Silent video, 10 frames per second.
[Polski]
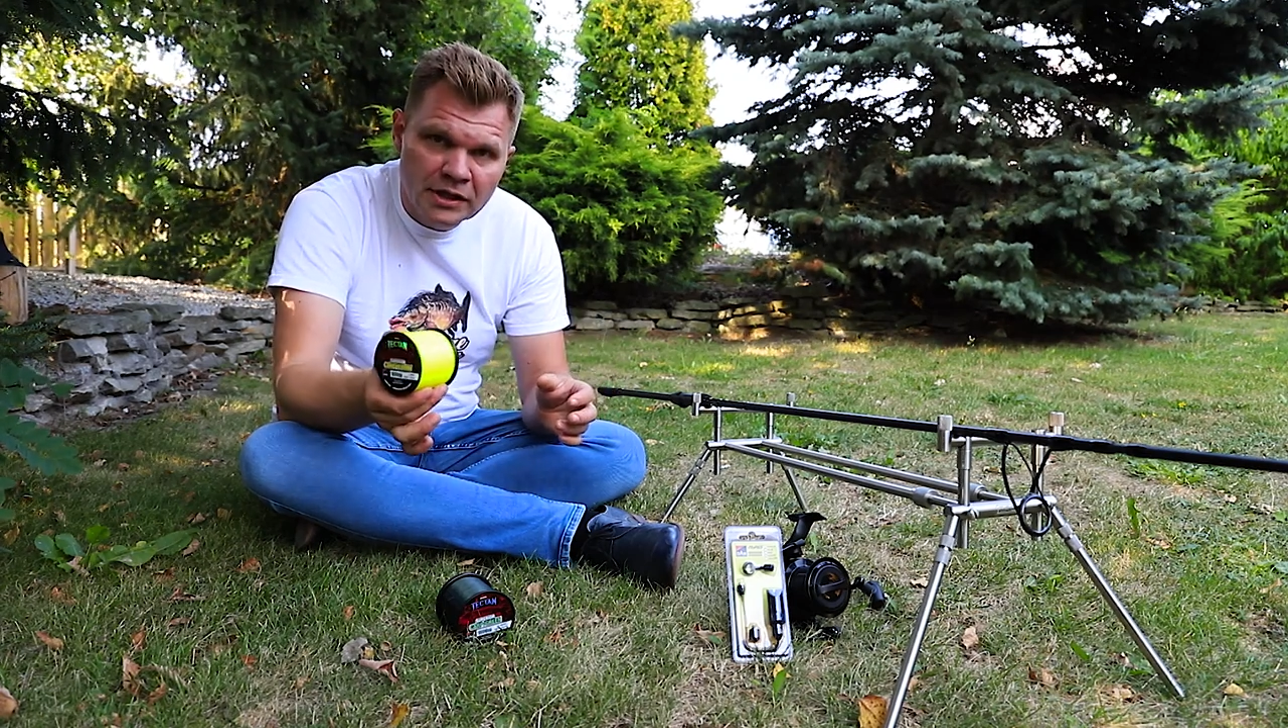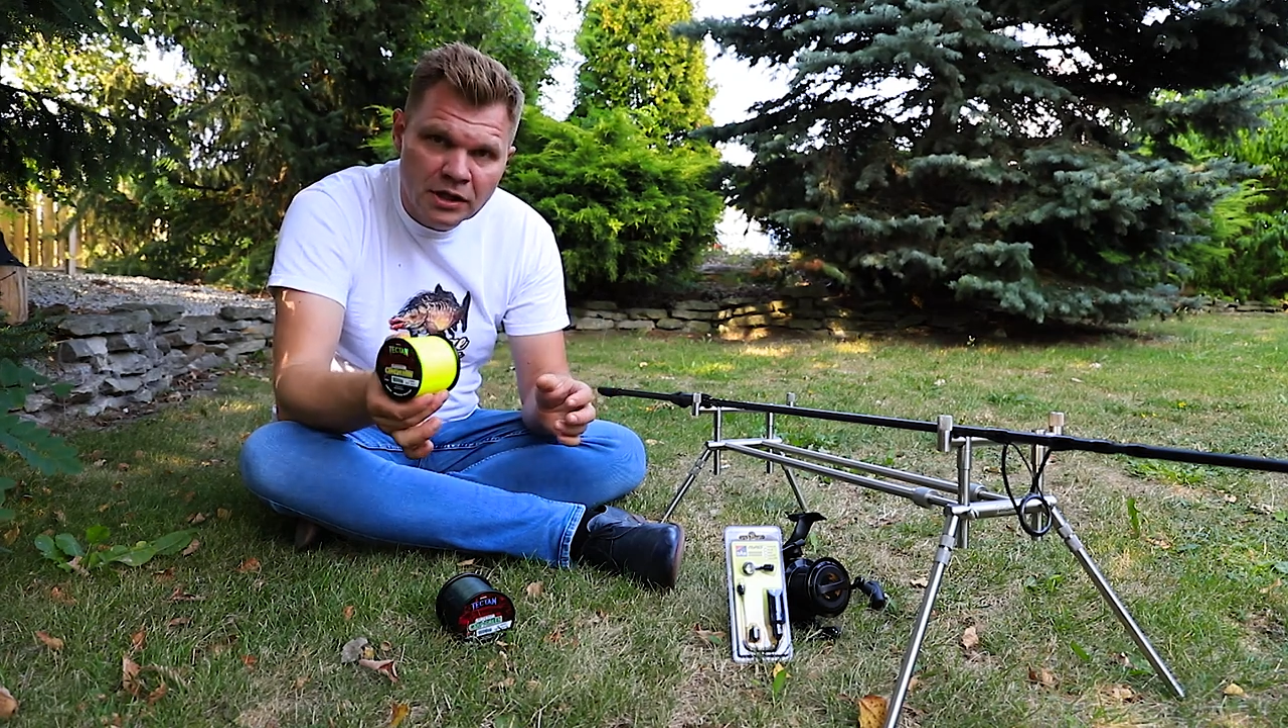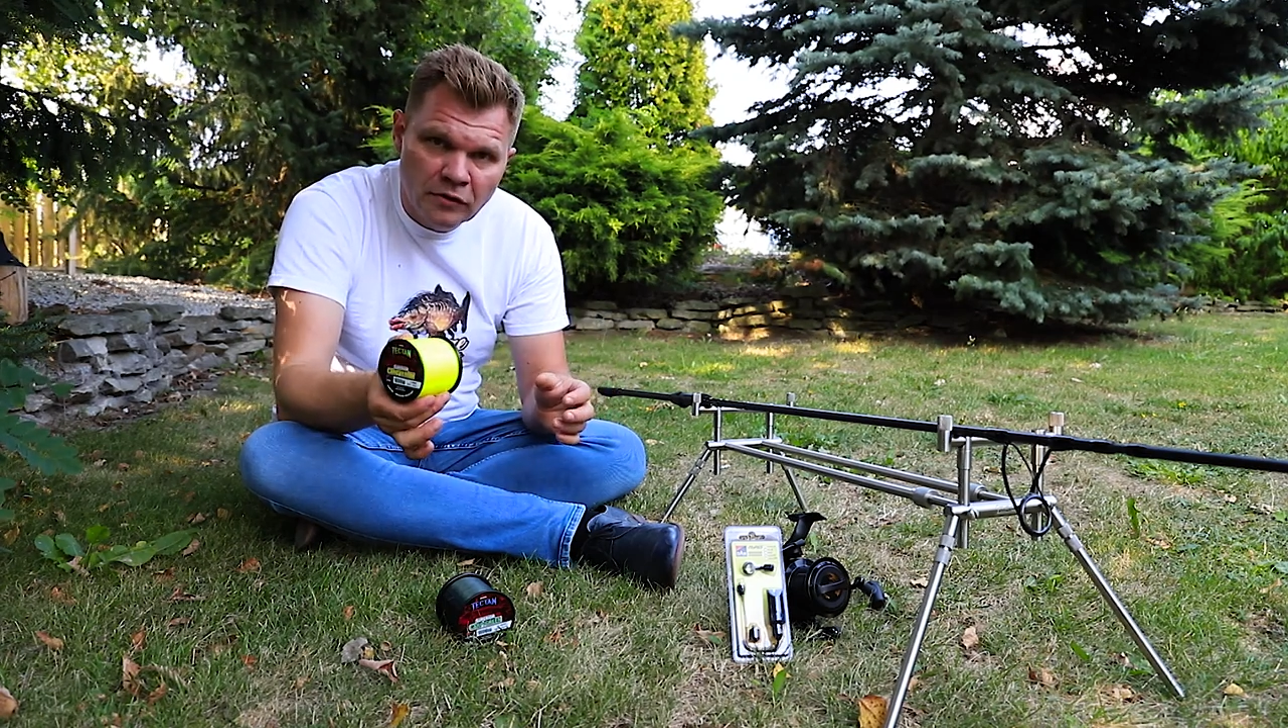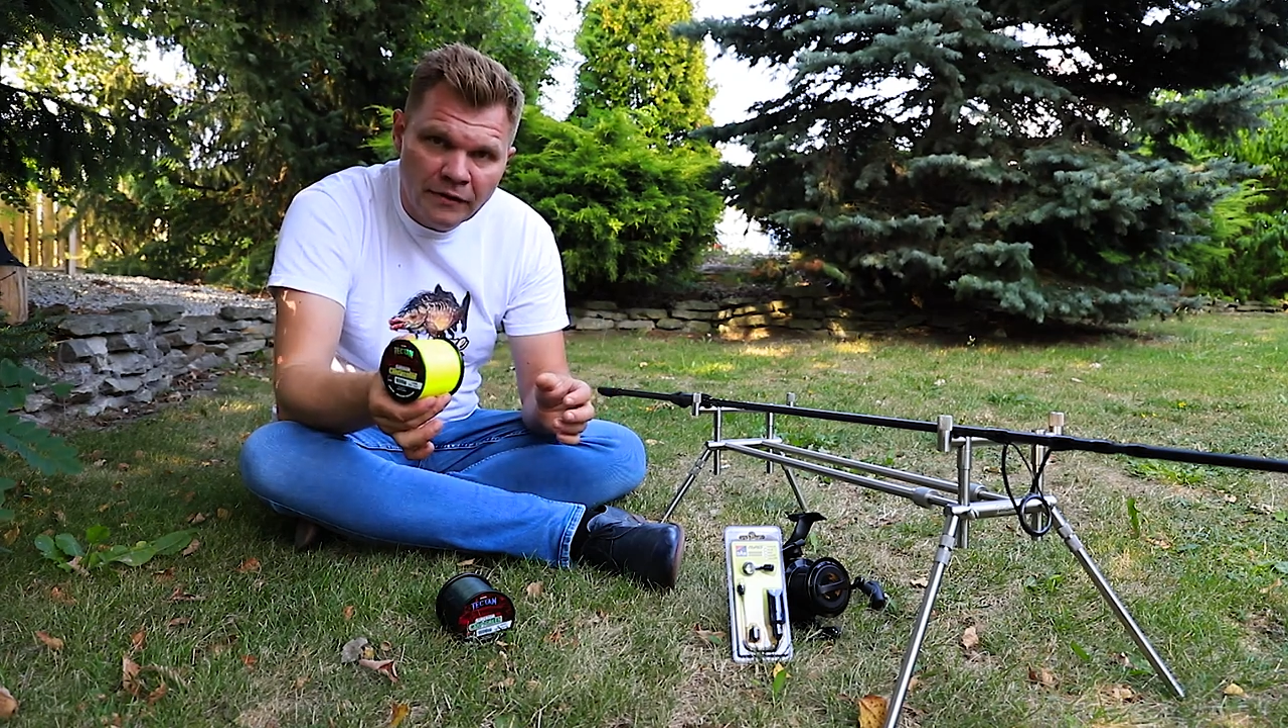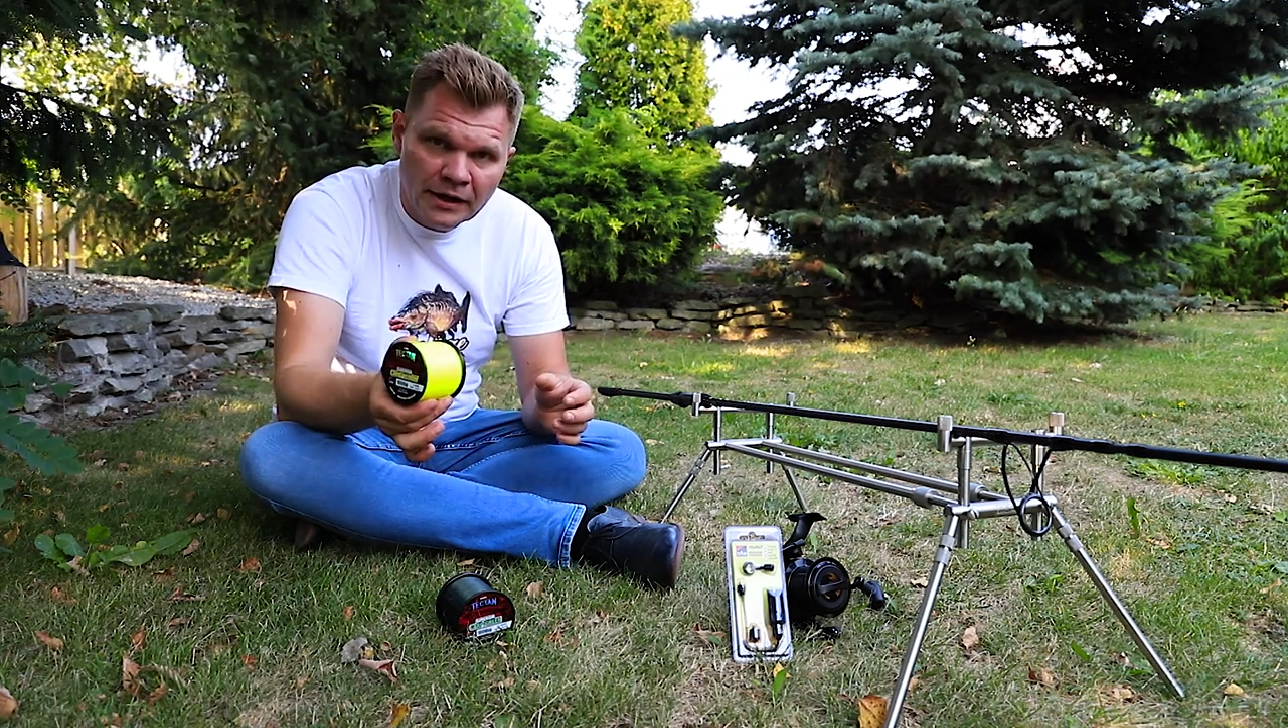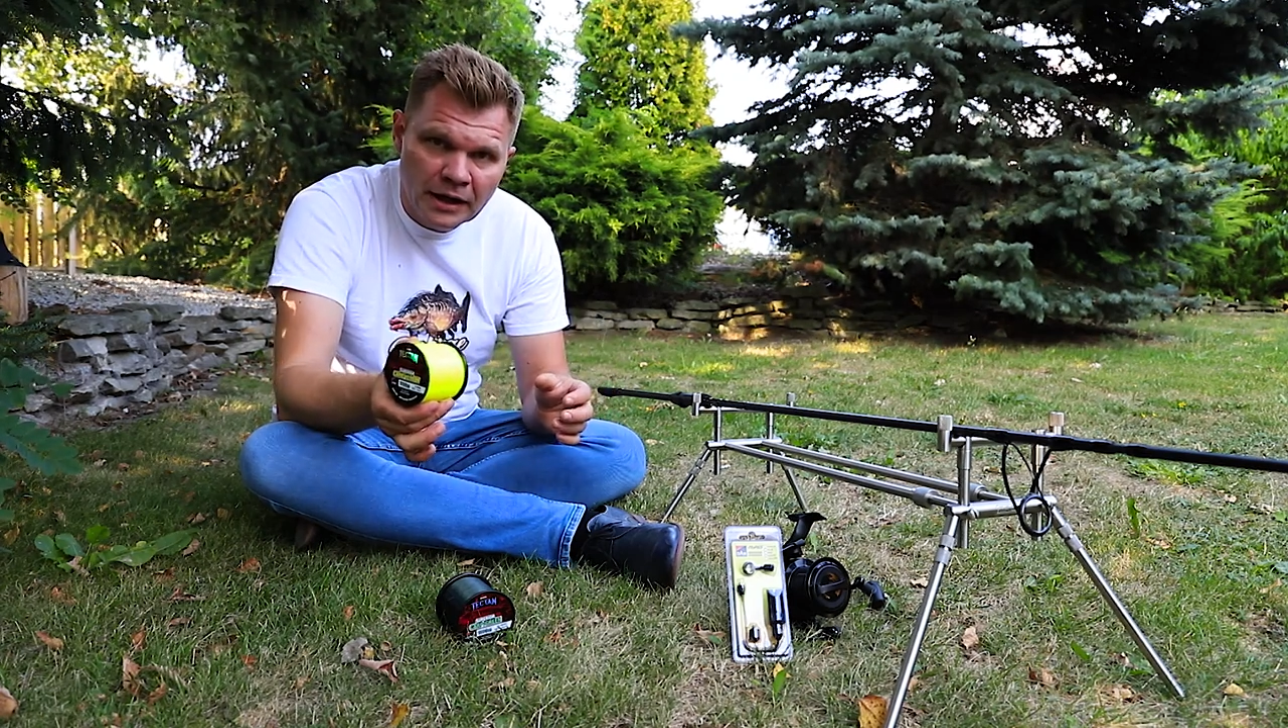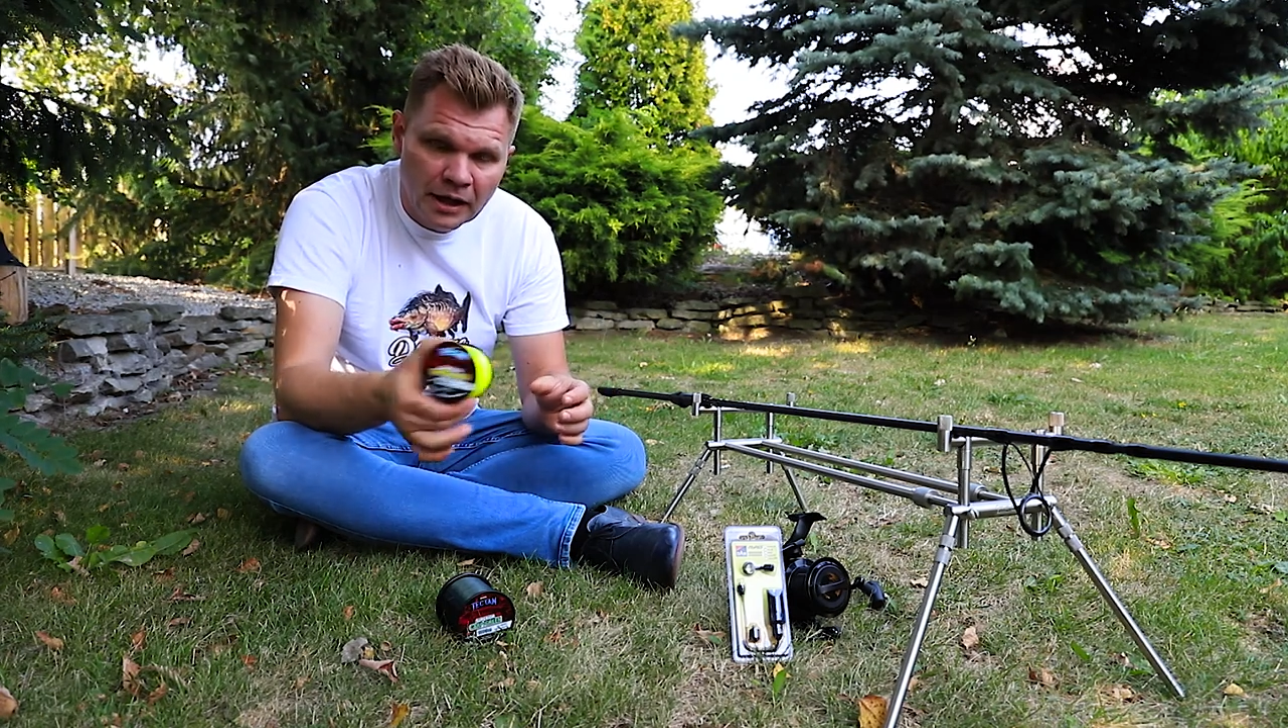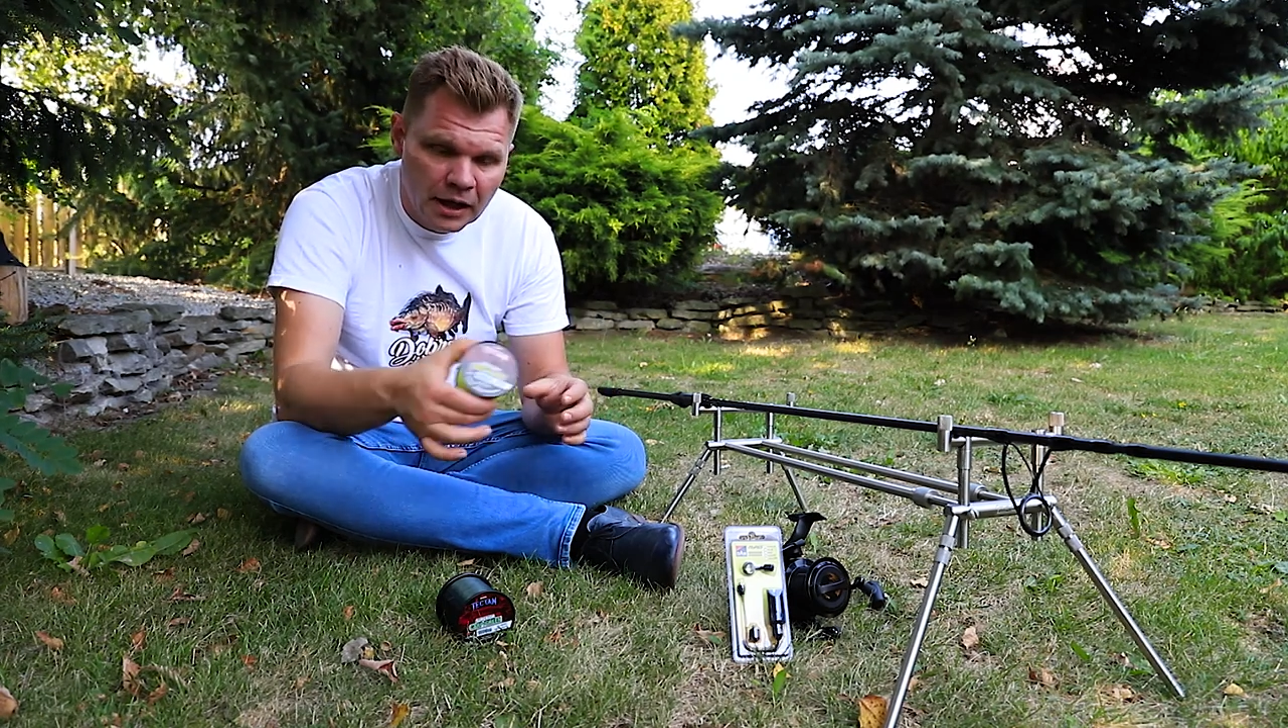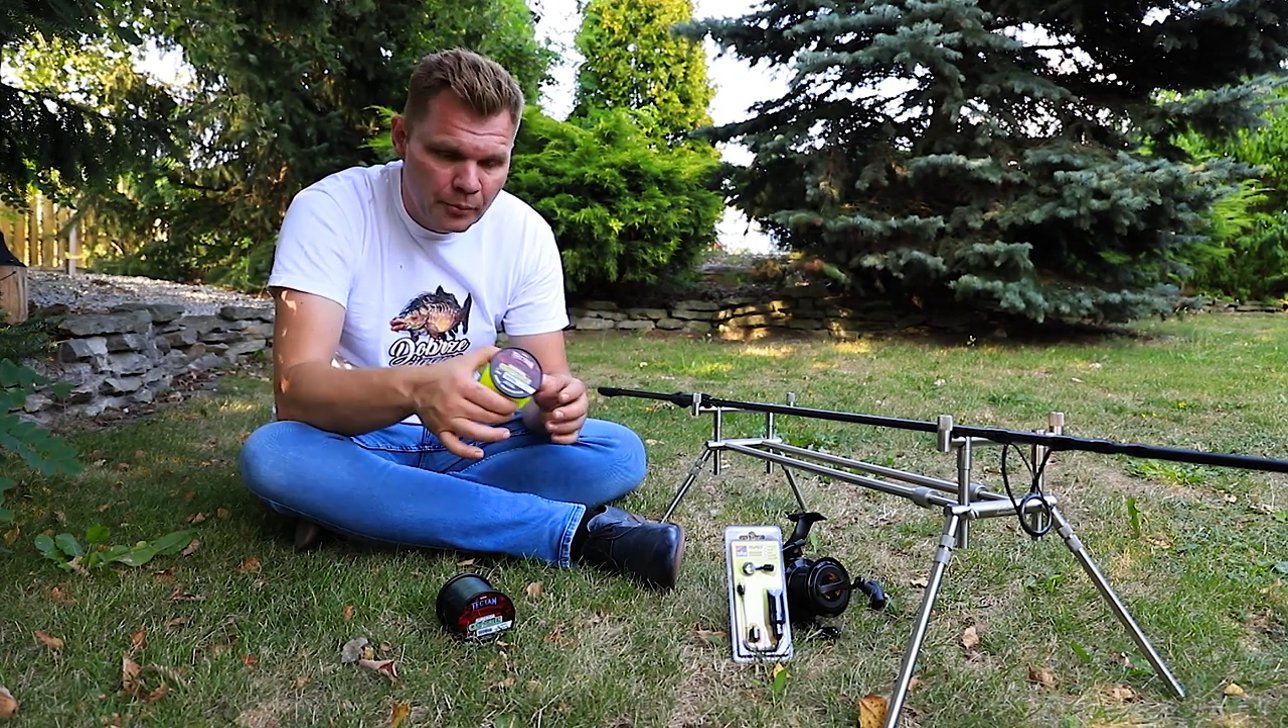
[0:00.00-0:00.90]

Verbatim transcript: dedykowane